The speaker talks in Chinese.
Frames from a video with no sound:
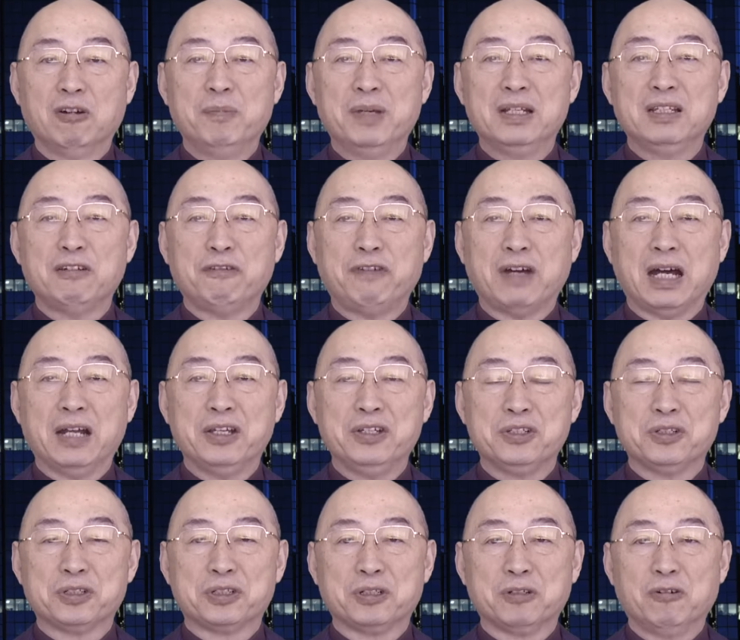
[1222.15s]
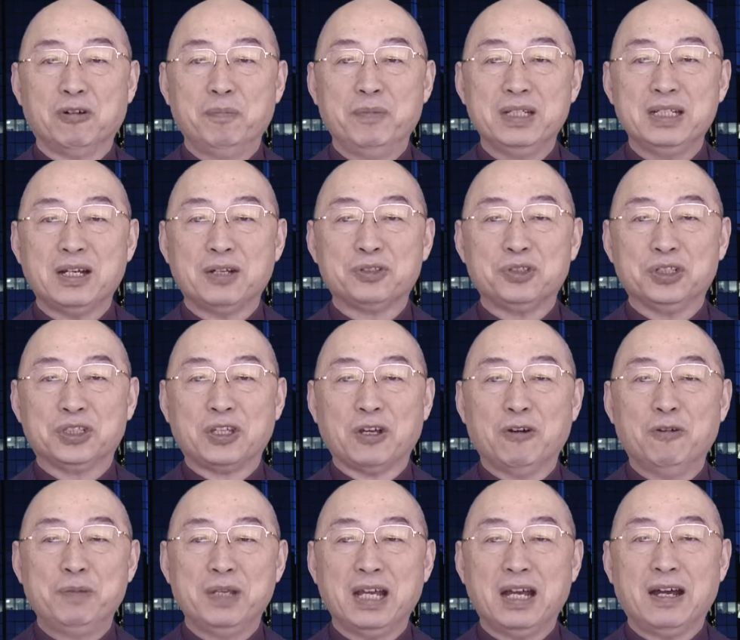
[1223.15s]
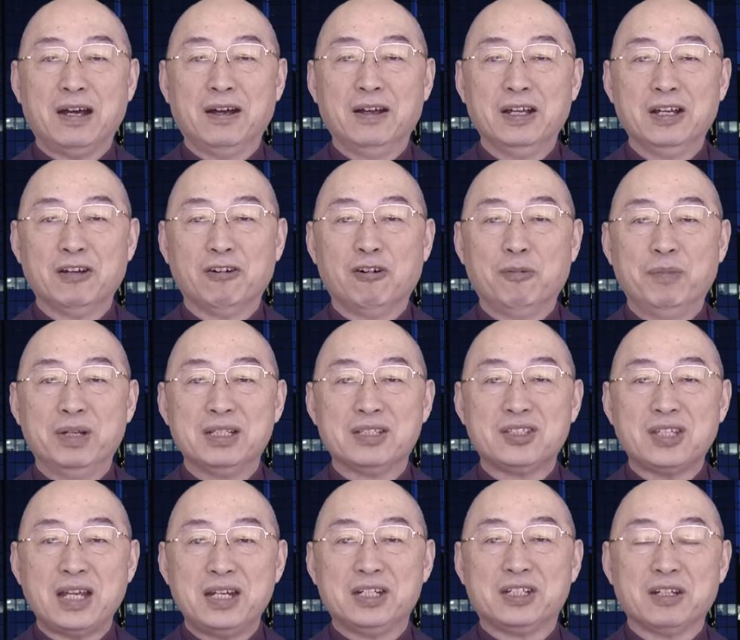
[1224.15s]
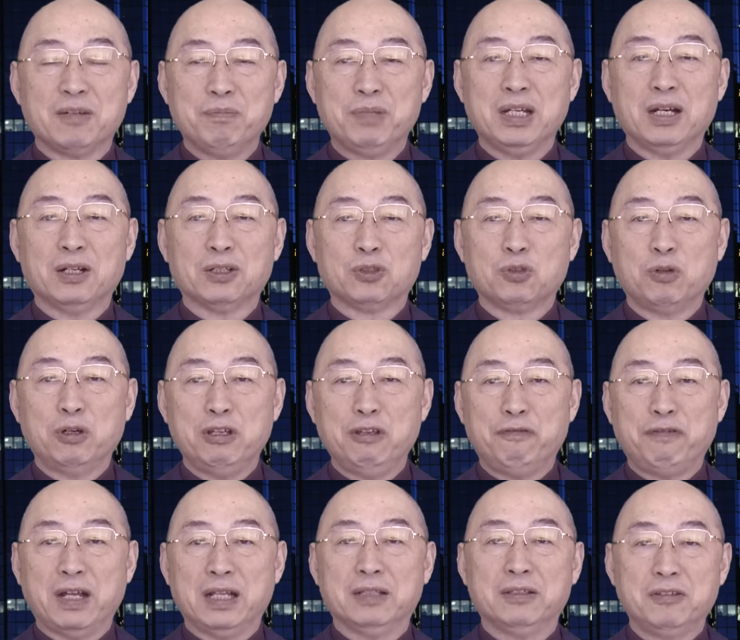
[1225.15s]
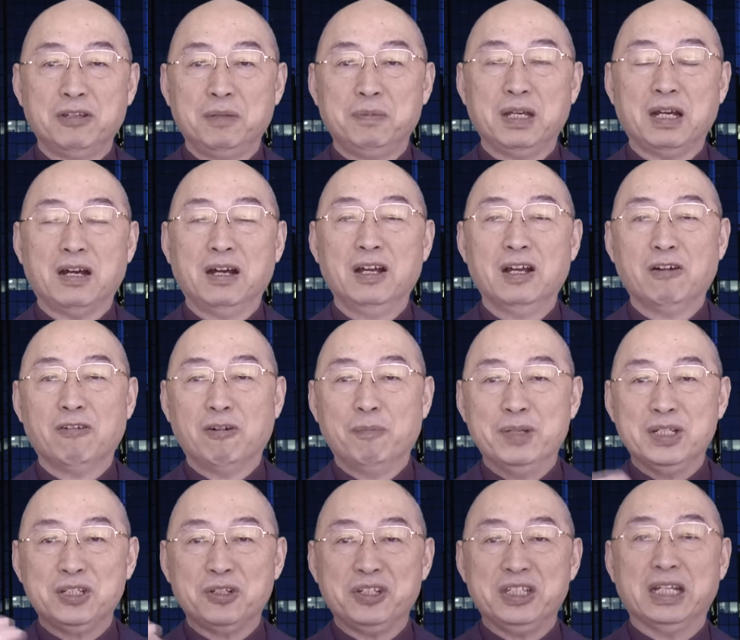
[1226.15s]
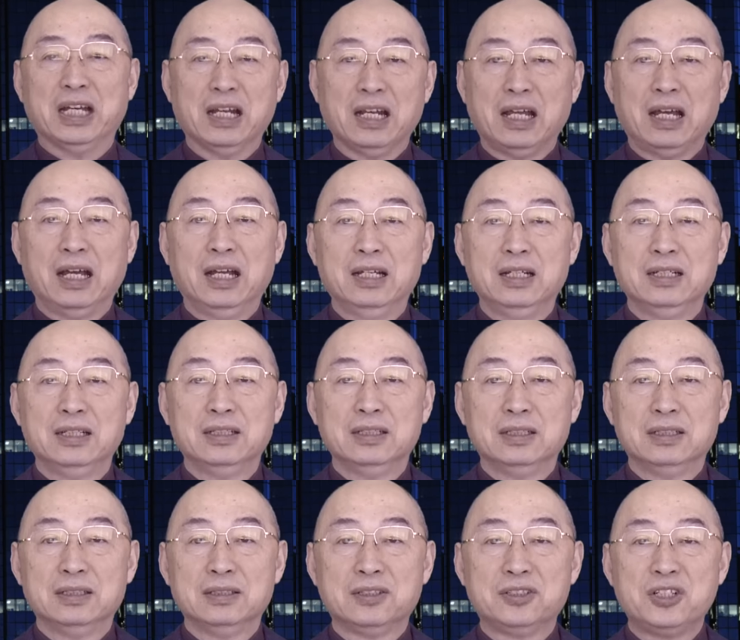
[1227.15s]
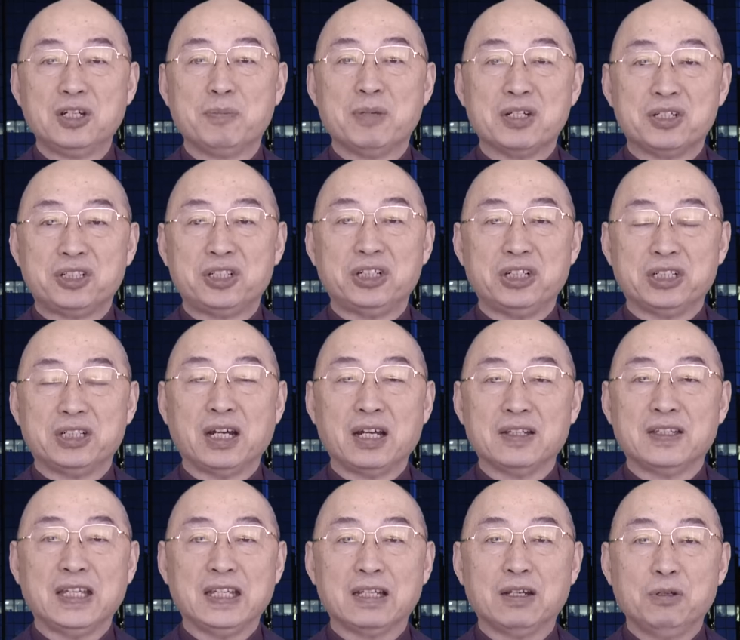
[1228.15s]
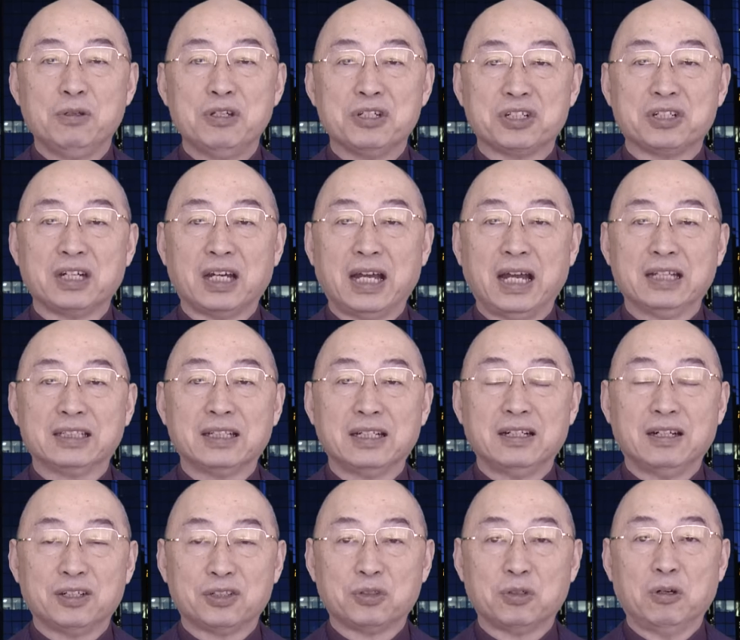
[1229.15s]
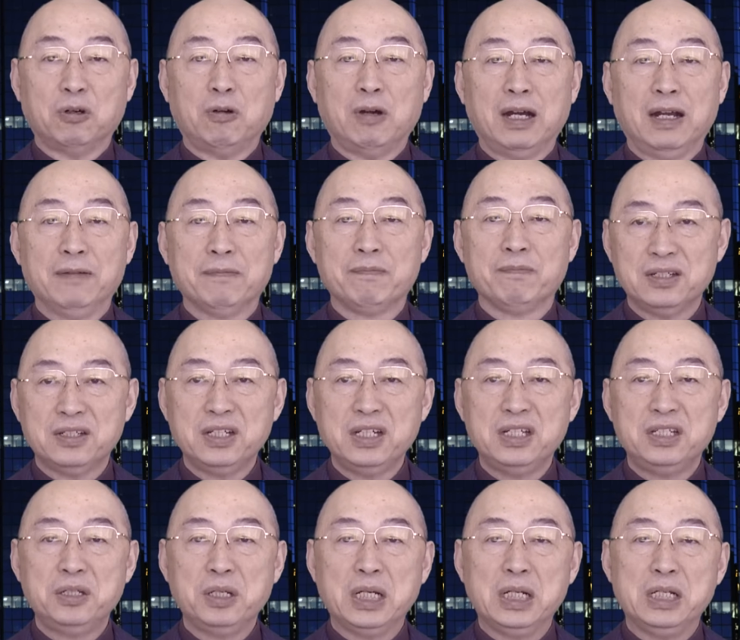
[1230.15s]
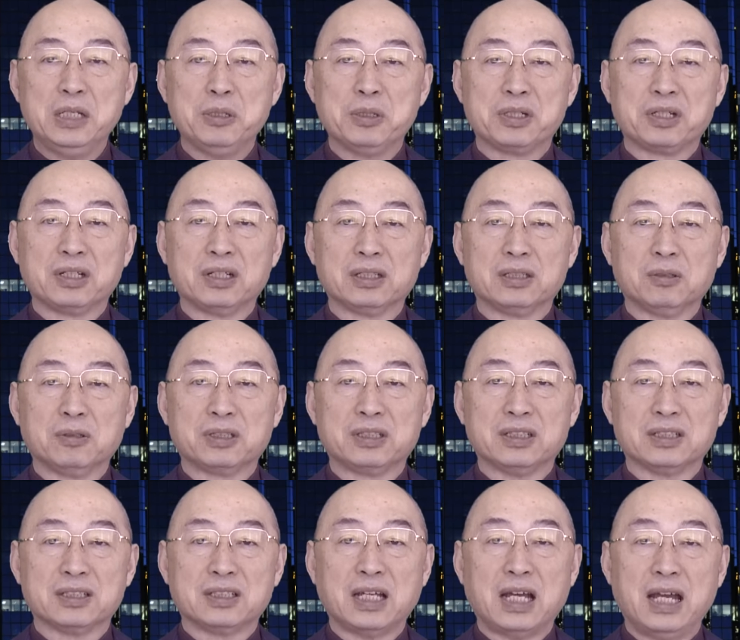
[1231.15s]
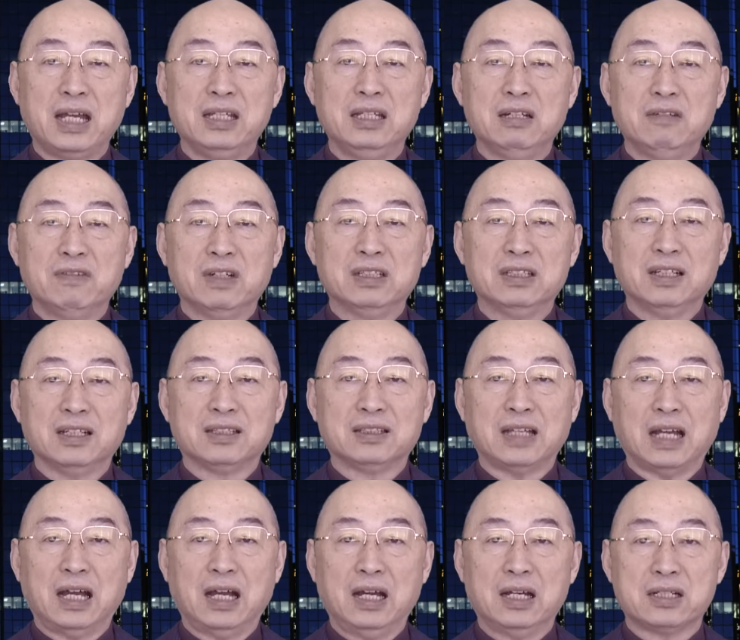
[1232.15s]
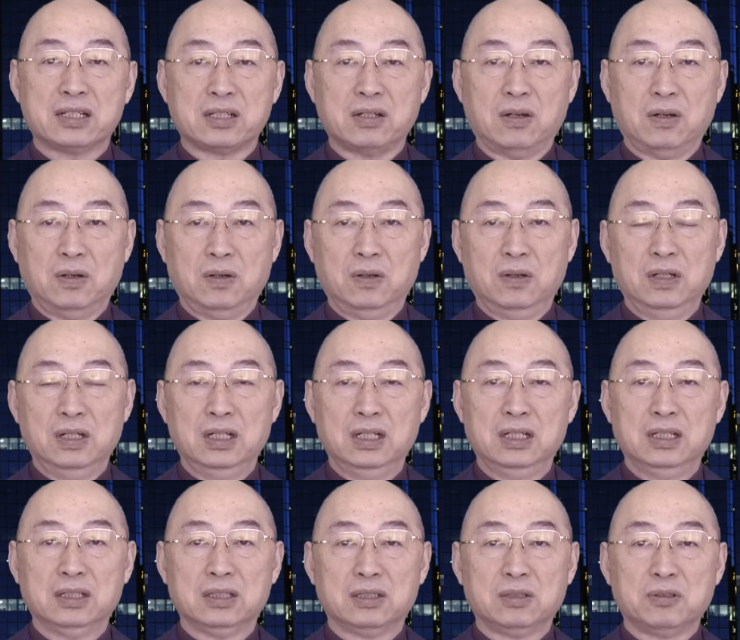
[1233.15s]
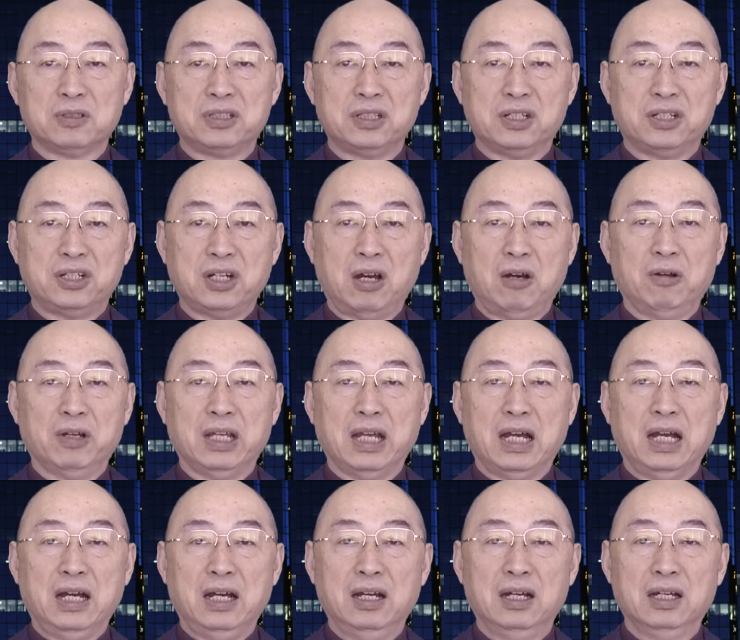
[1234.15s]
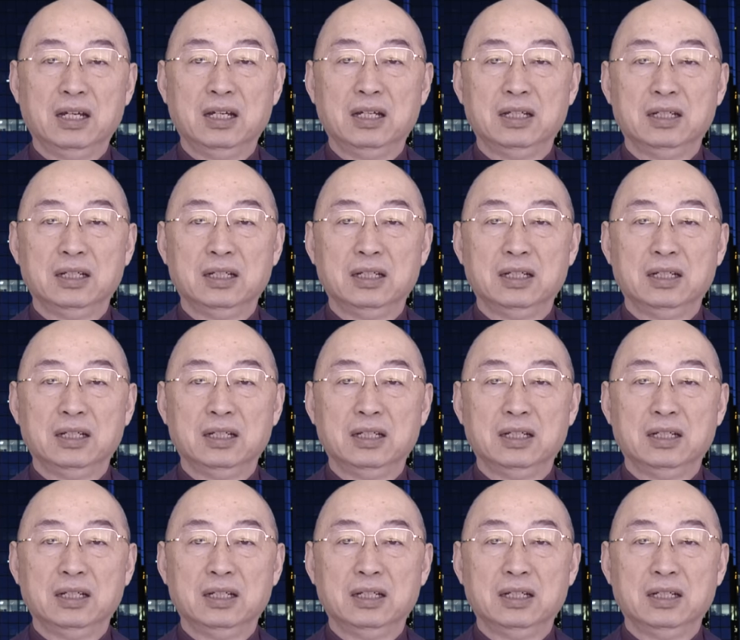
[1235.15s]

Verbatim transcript: 我们的法律就是我们要去投票，我们赞成票多于反对票，我们就赢了。这么智商低的律师还在那儿说话，这些律师都是蔡英文的打手，都是爪牙。